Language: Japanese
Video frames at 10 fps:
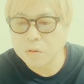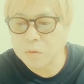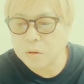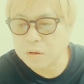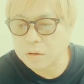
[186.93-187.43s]
ひ
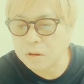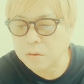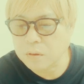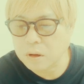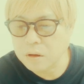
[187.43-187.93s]
どかったり
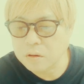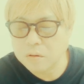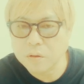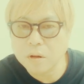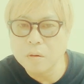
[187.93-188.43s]
とか、
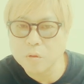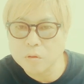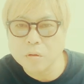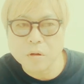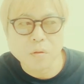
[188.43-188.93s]
それが
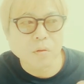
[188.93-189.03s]
元で